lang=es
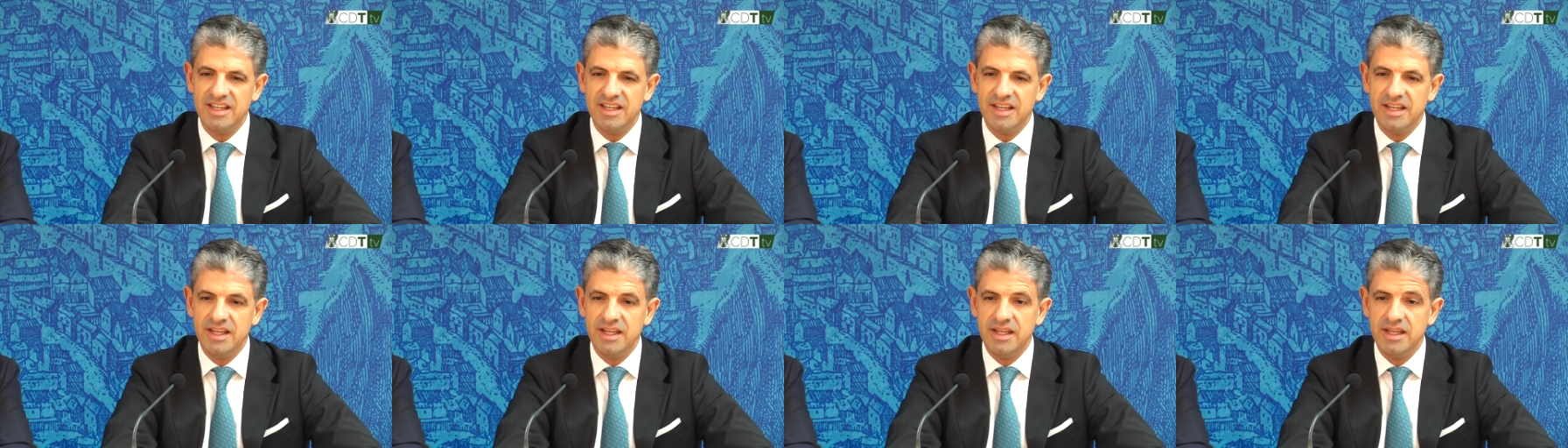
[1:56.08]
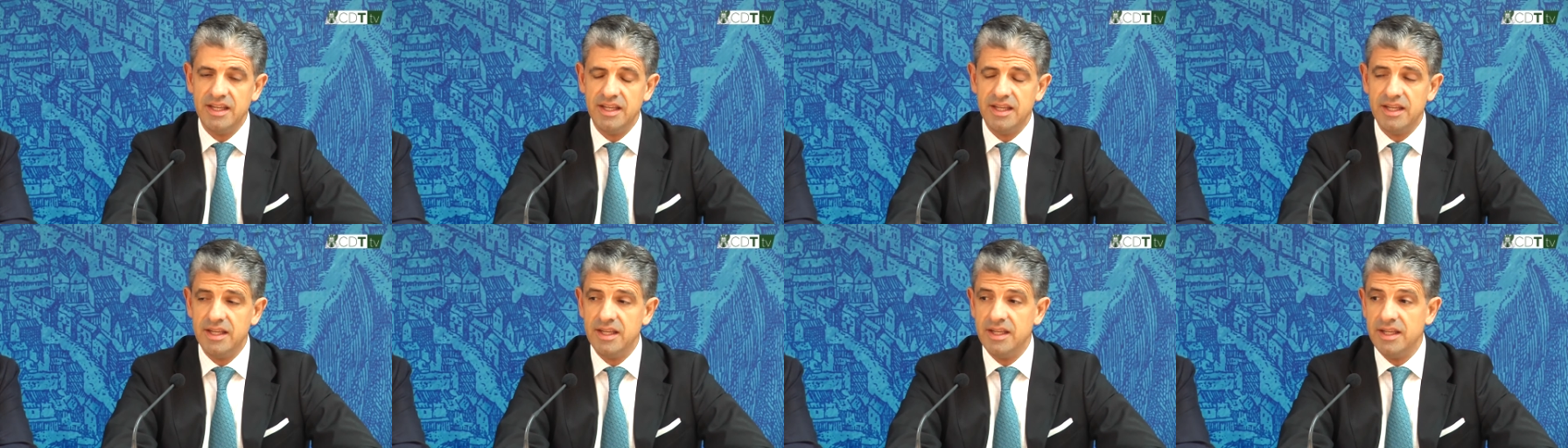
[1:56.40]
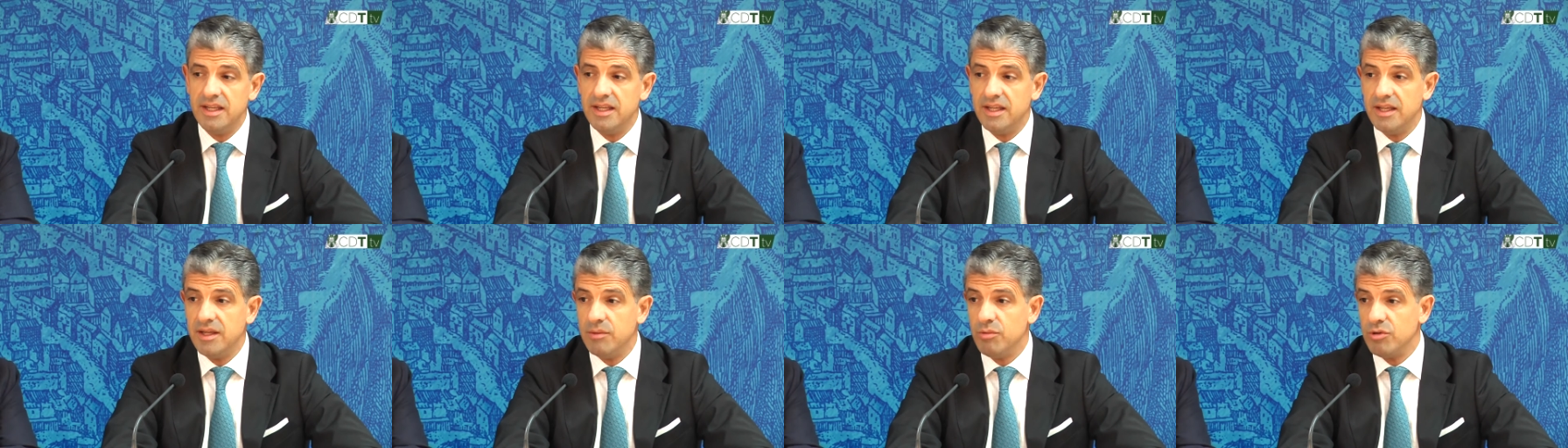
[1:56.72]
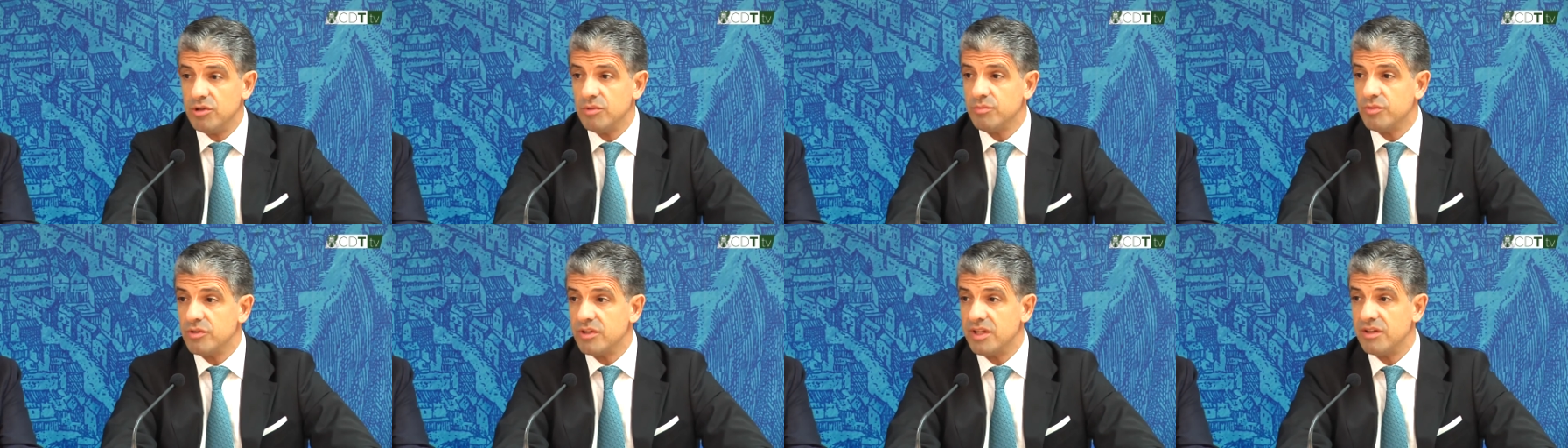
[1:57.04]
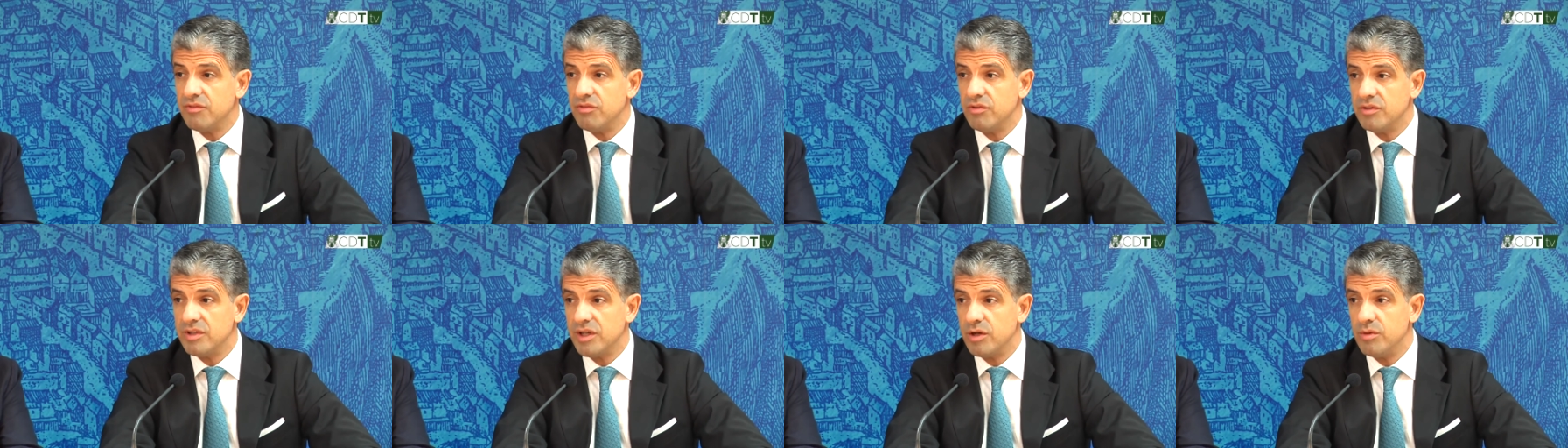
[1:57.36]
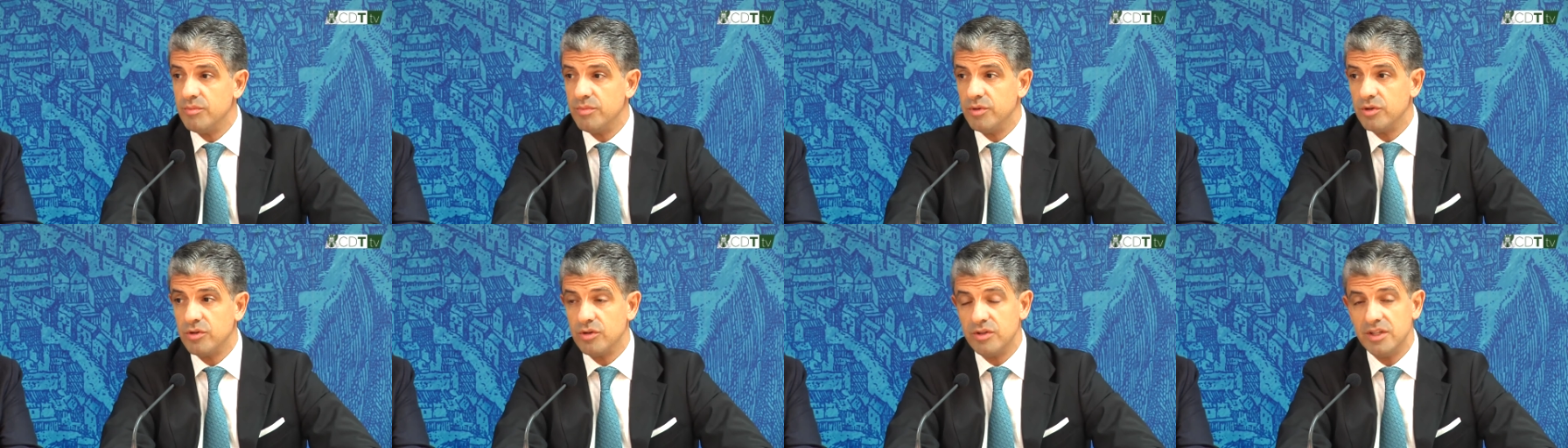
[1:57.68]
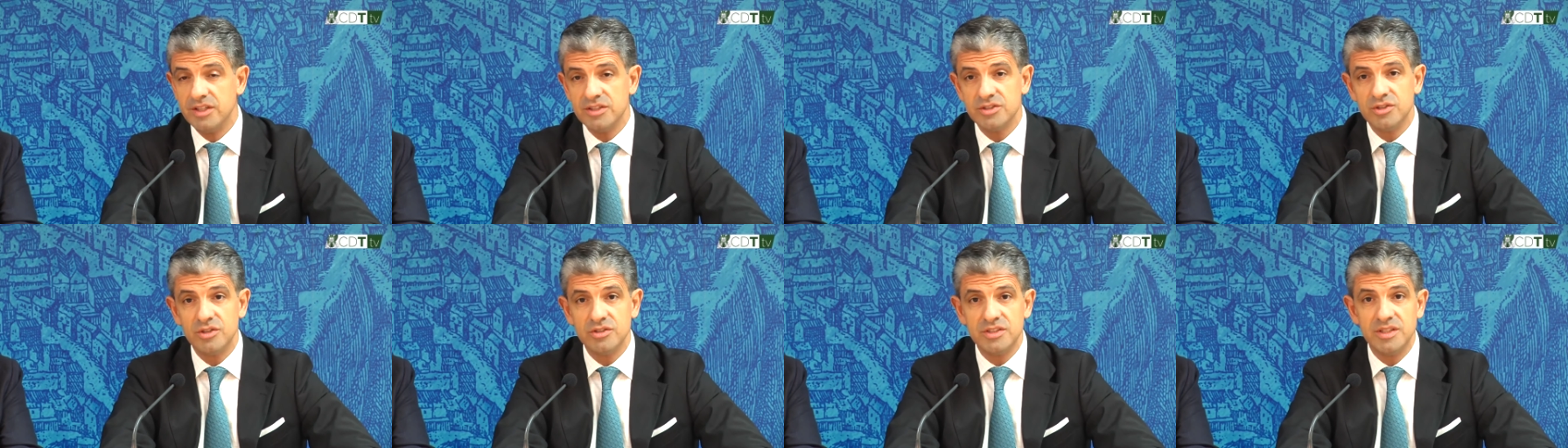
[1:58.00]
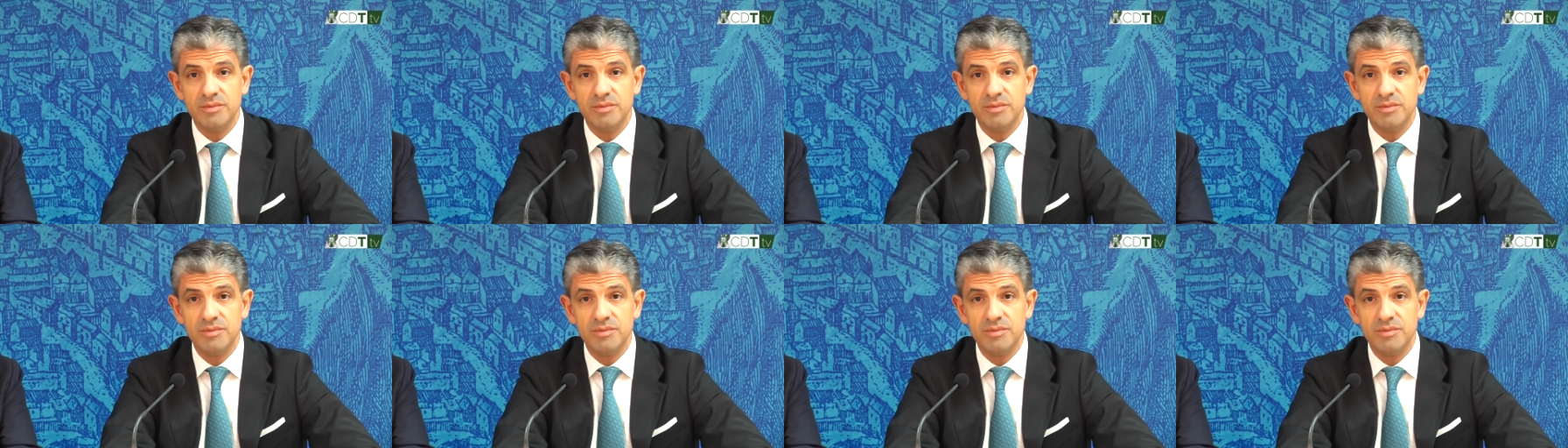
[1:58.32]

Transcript: y, bueno, pues disfrutar un poco de esto.